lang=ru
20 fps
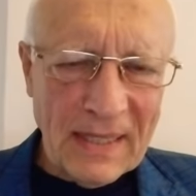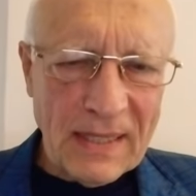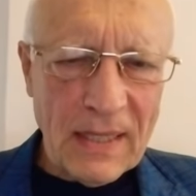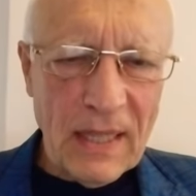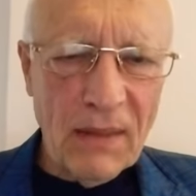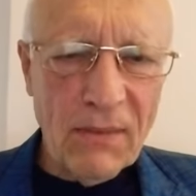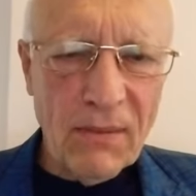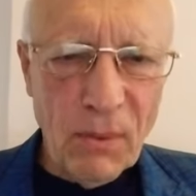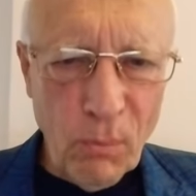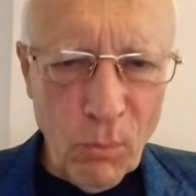
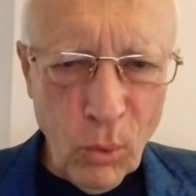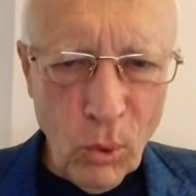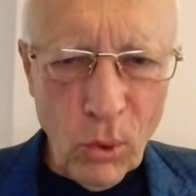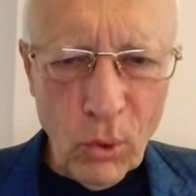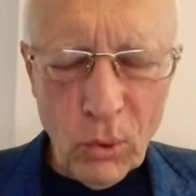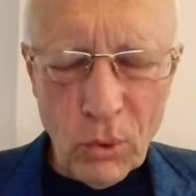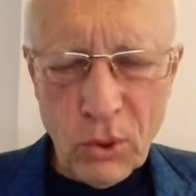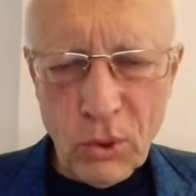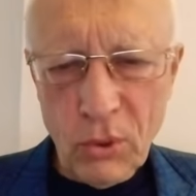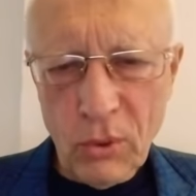Слава
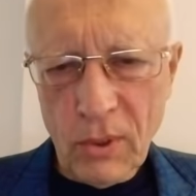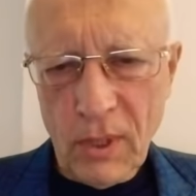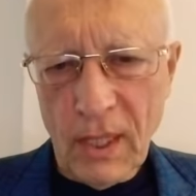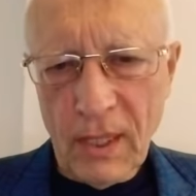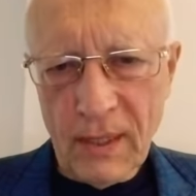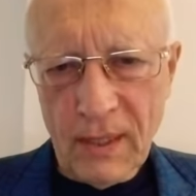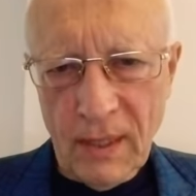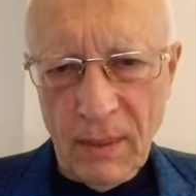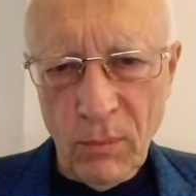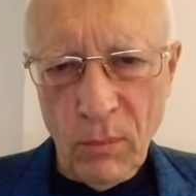богу, что
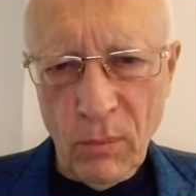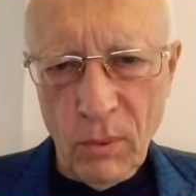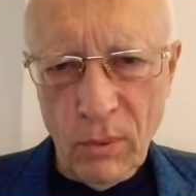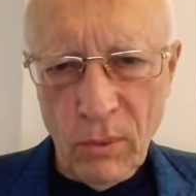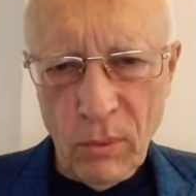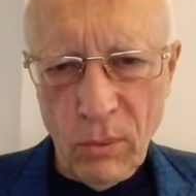как там.